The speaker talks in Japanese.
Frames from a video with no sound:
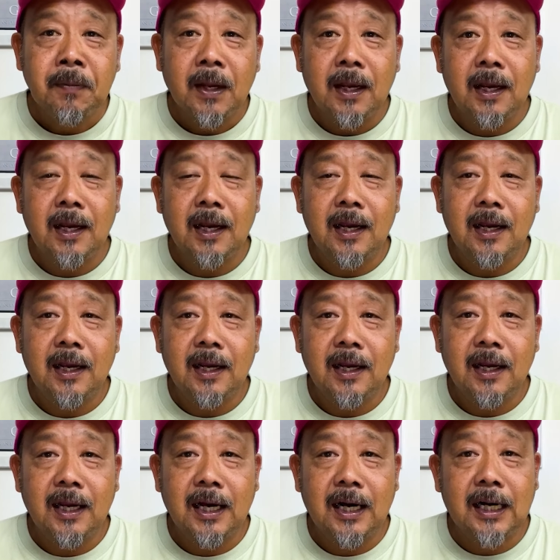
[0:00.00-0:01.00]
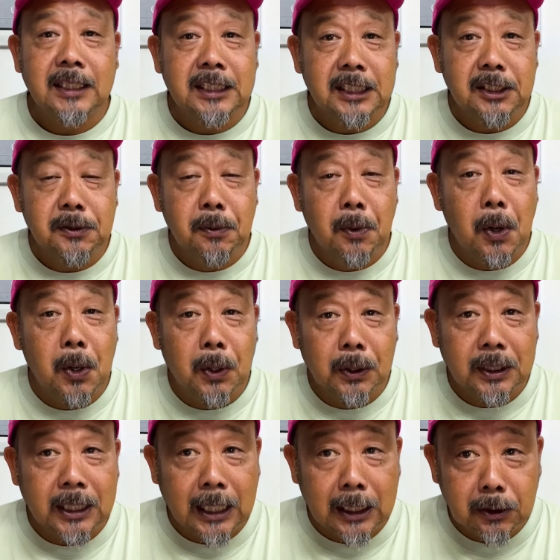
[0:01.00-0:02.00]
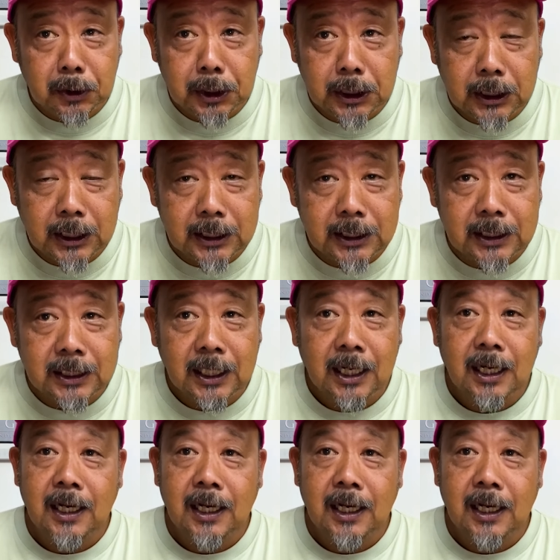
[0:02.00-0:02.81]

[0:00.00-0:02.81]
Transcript: えー、アジングも楽しいです。